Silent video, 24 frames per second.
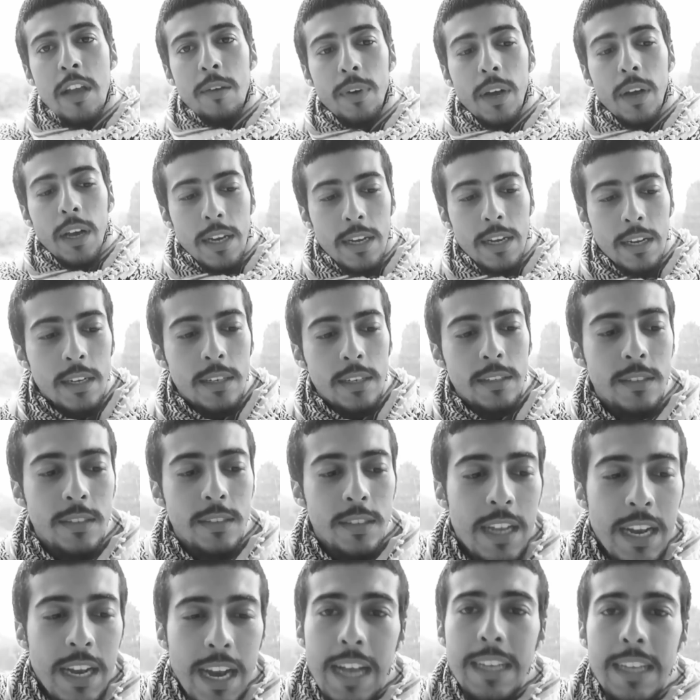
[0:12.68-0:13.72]
فقررت
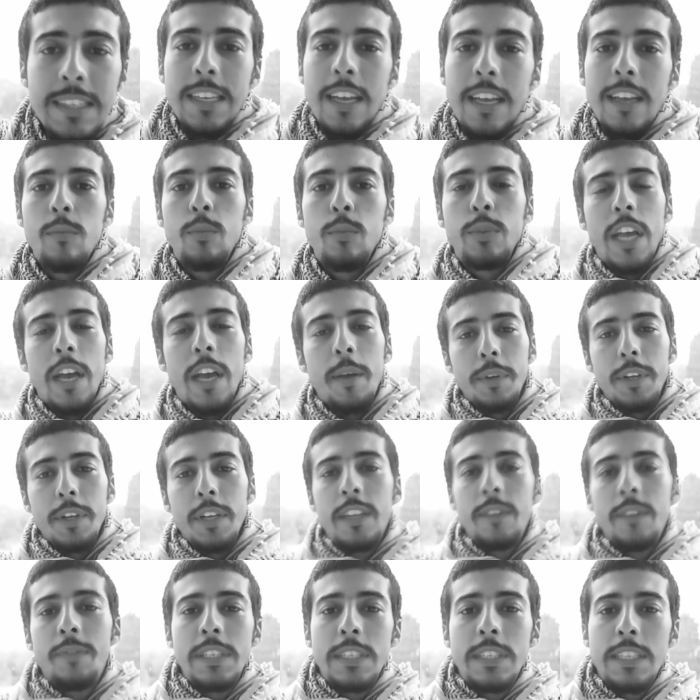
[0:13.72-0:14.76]
اسال
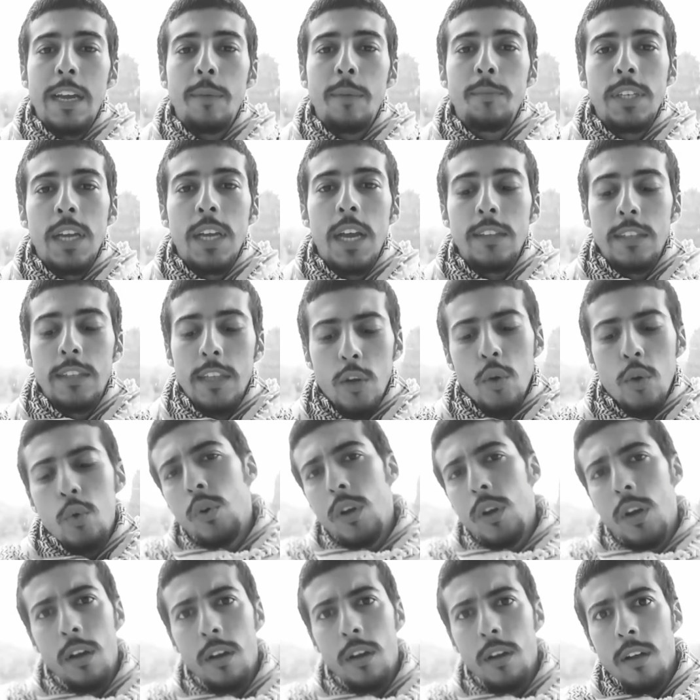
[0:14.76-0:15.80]
متابعيني في سناب شات اللي
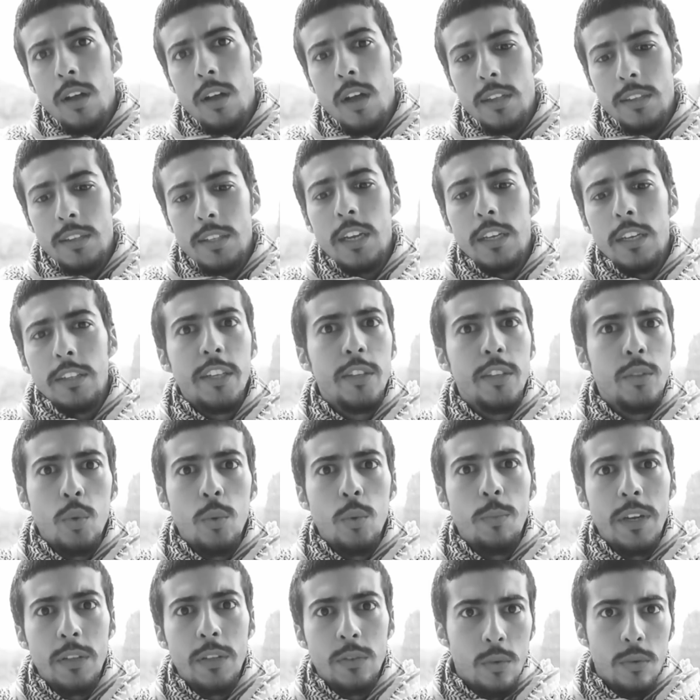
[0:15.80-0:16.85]
هو اعتقد
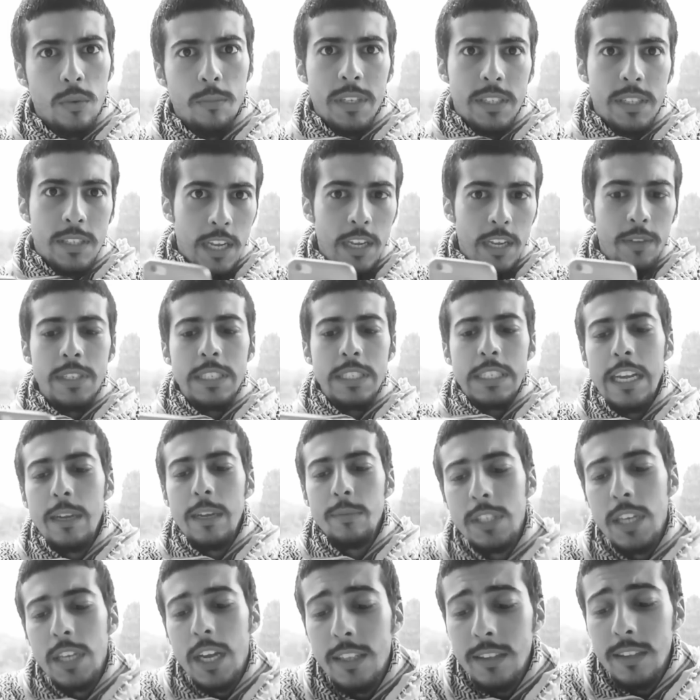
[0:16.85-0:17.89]
انتم برضو بس يعني في
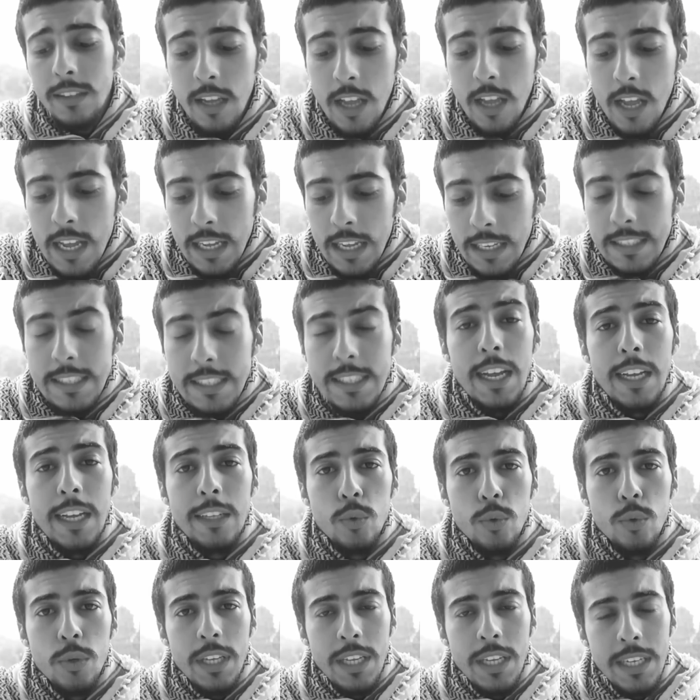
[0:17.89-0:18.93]
سناب شات
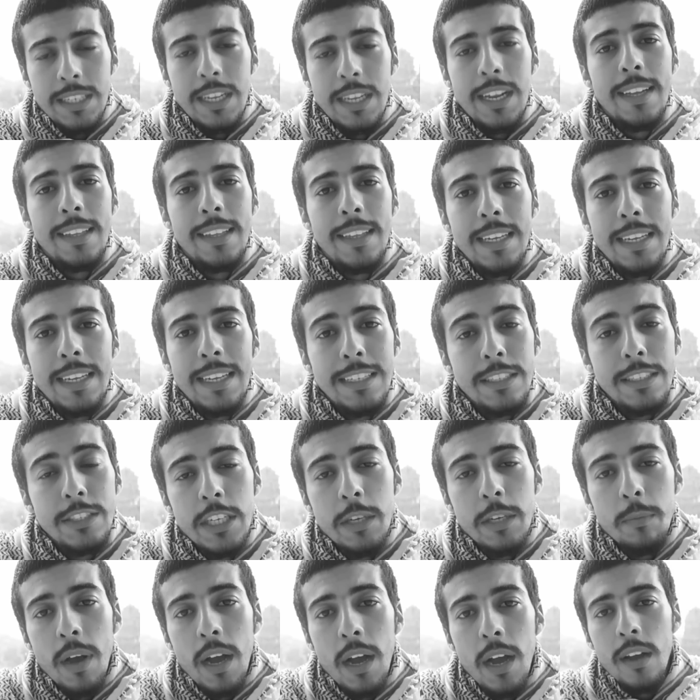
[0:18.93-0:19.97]
يساعدوني ايش الهديه اللي
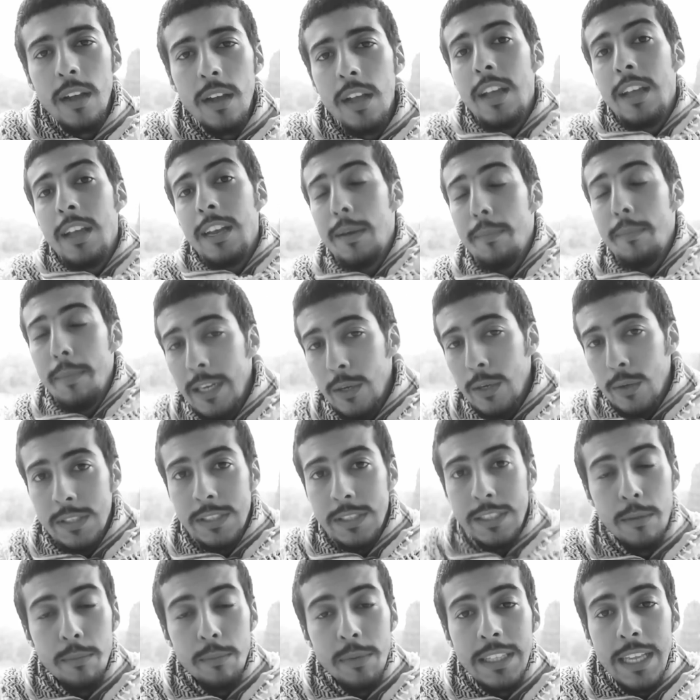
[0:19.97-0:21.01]
نجيبها لما
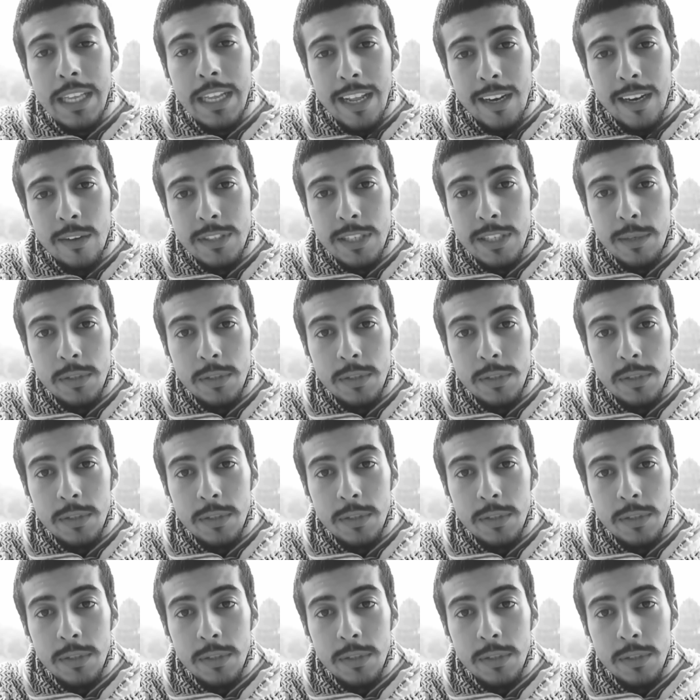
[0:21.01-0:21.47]
نوصل 200 الف